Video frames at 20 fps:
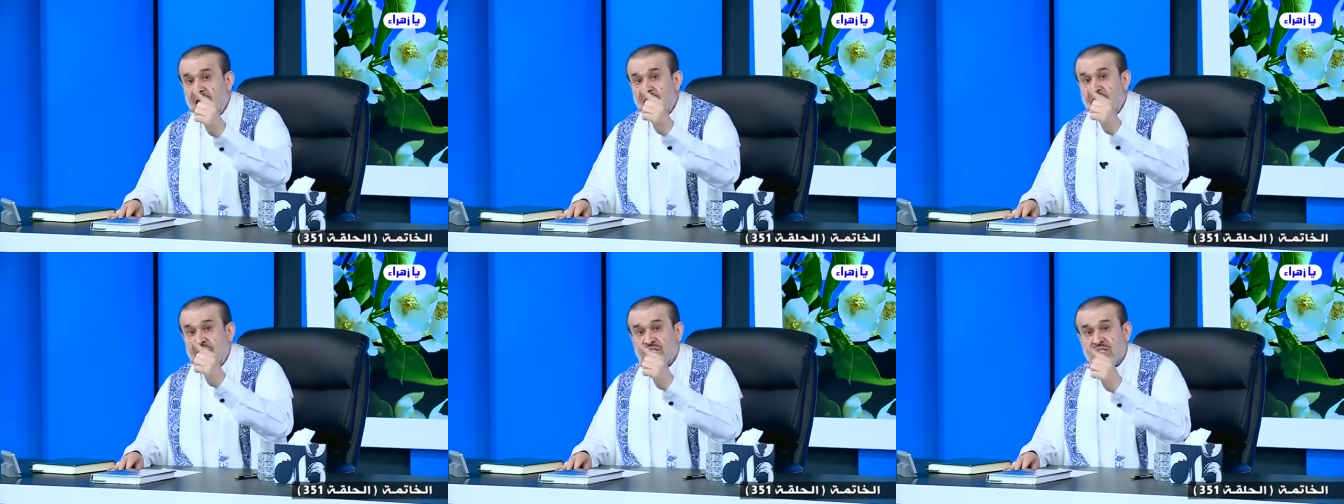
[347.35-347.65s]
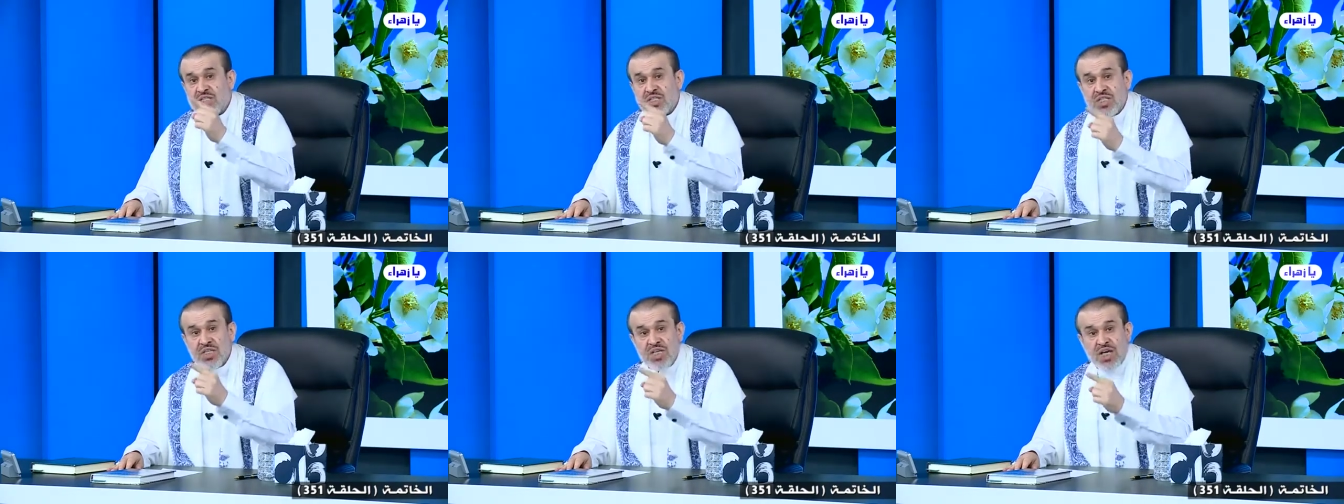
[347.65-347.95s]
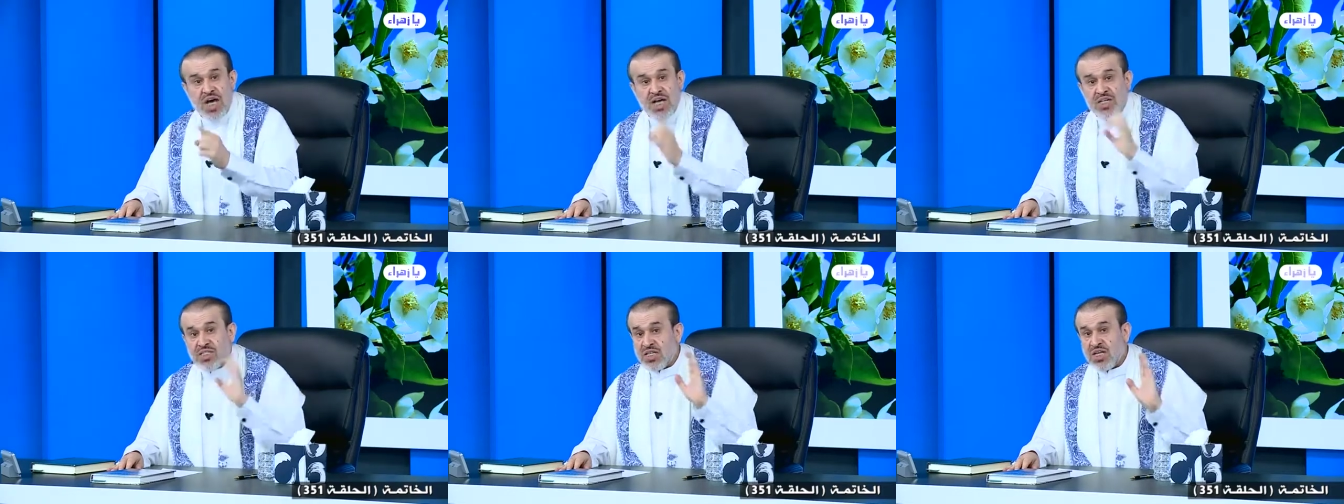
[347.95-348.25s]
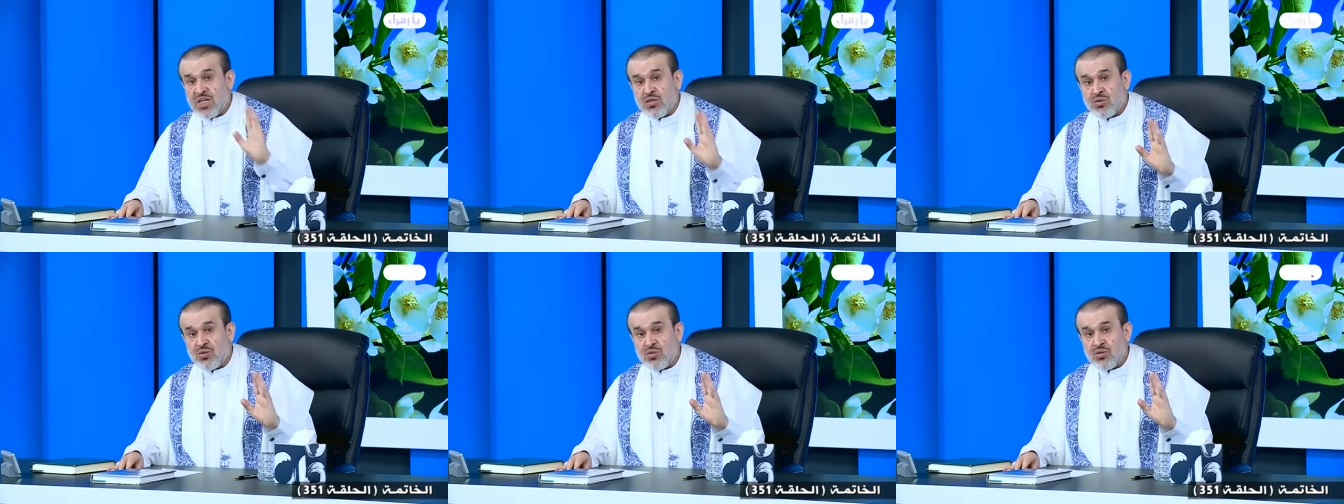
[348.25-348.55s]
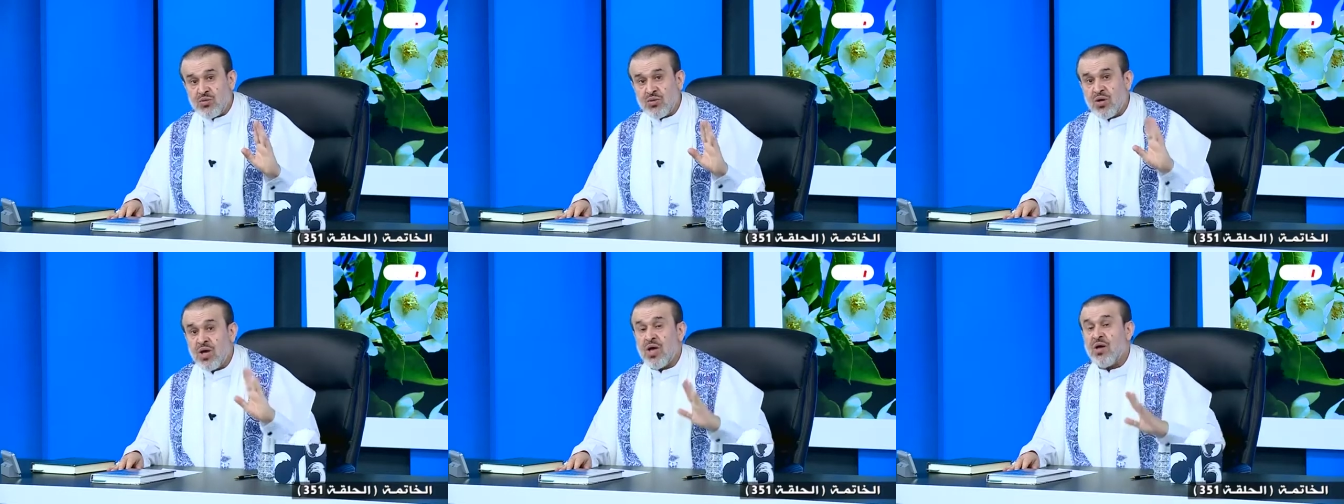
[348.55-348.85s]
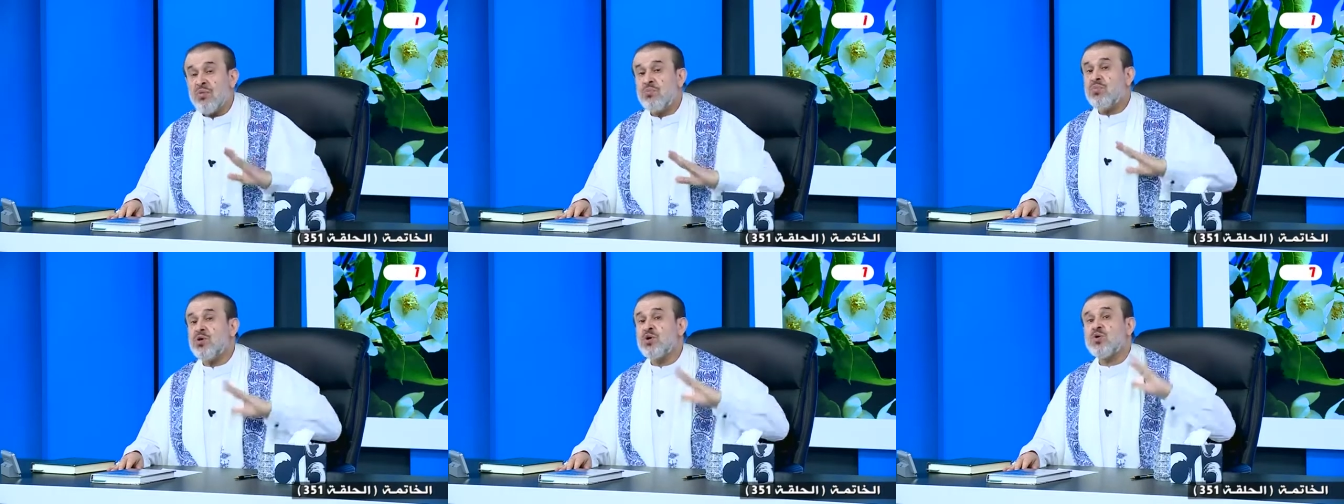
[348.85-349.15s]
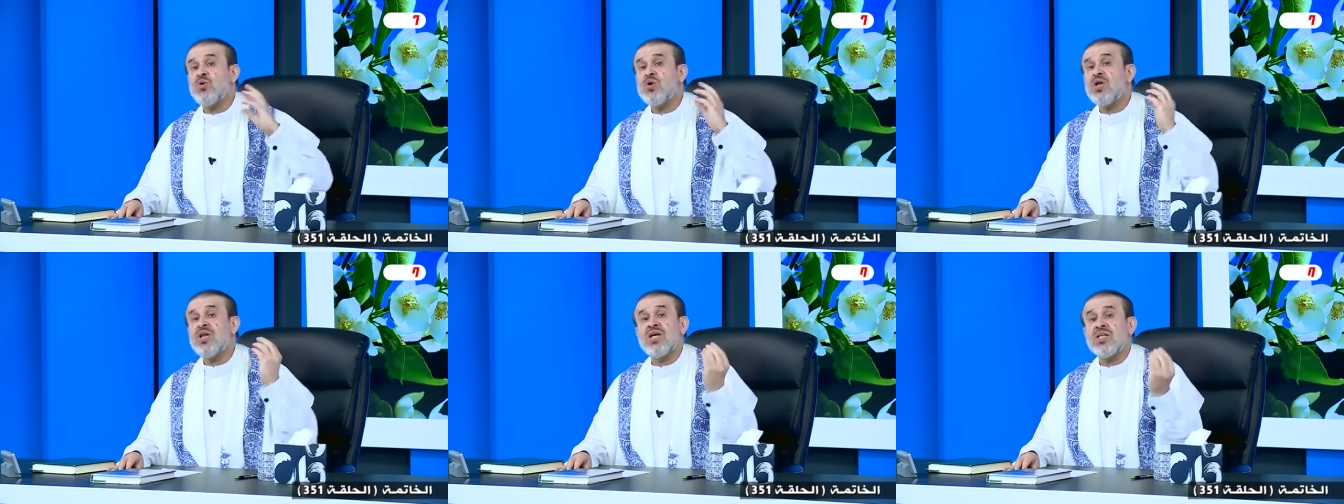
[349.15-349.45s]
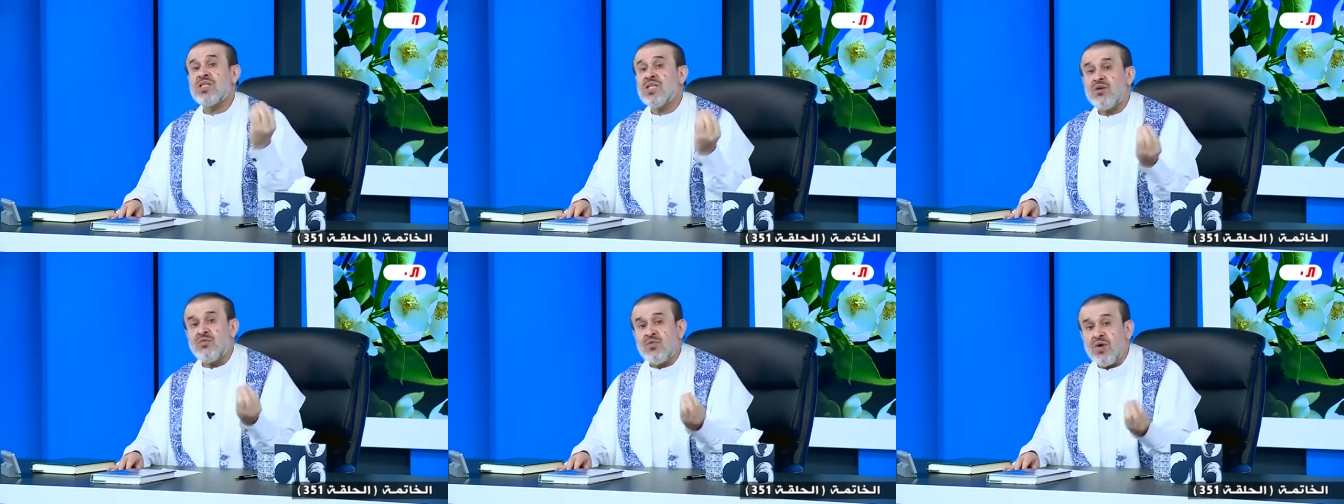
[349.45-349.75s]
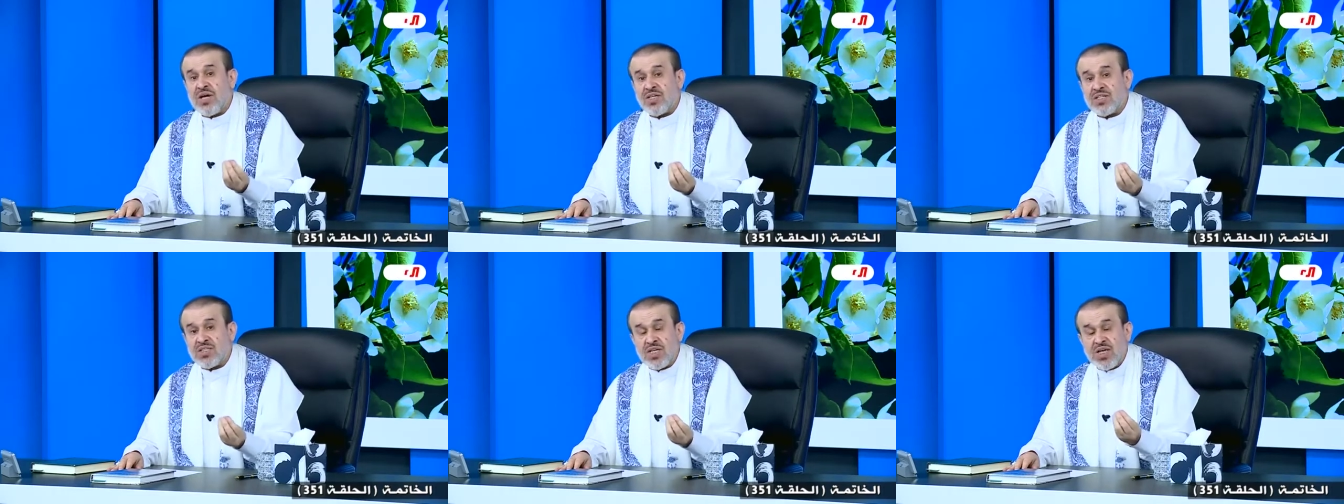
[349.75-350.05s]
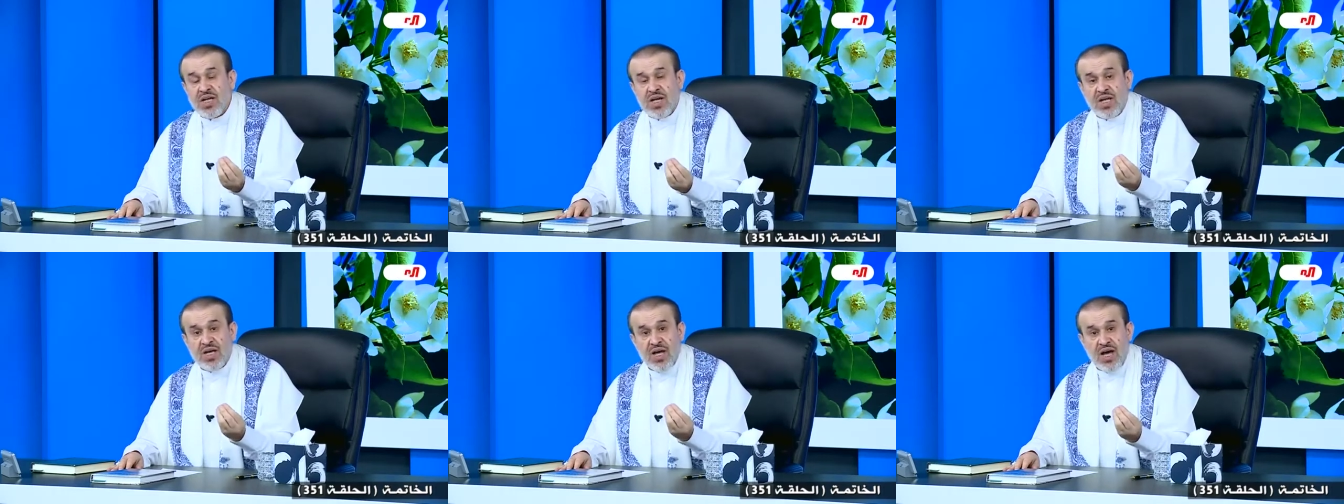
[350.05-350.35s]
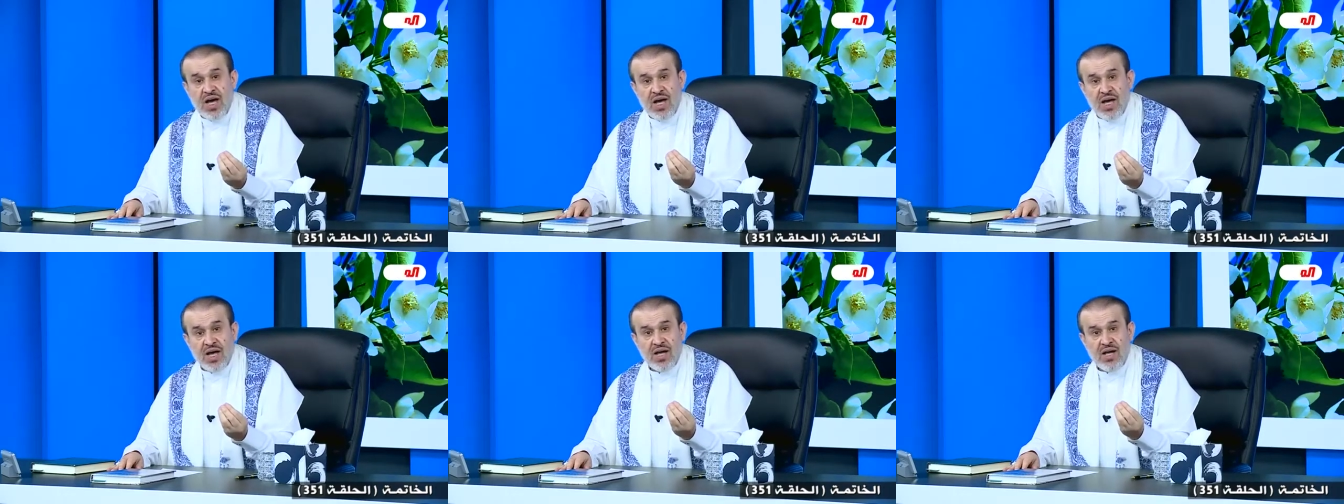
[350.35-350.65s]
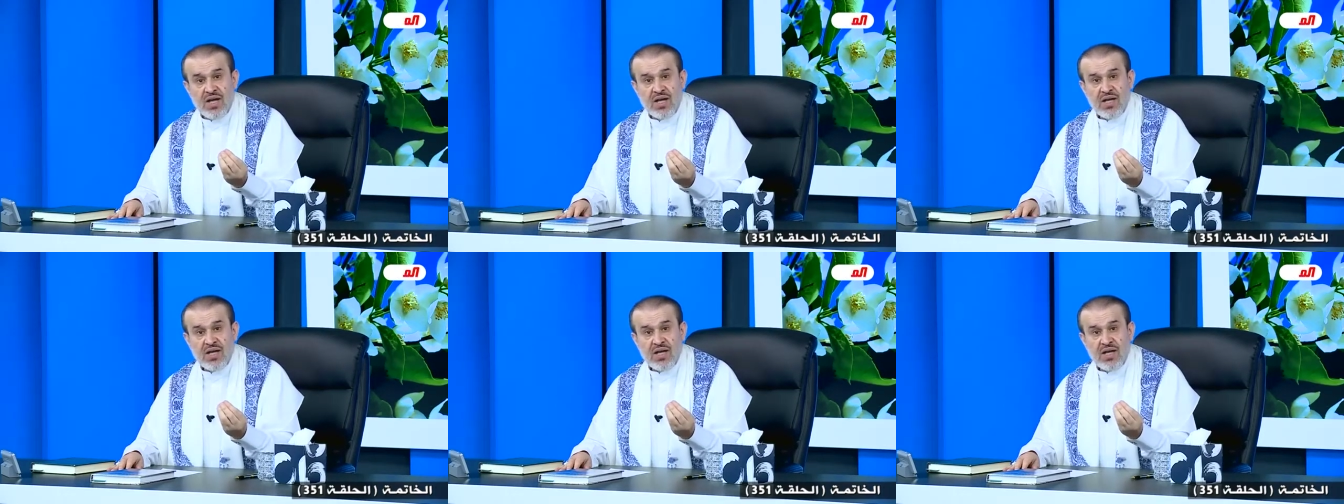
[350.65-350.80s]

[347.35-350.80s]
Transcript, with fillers: السياسة بكل تفاصيلها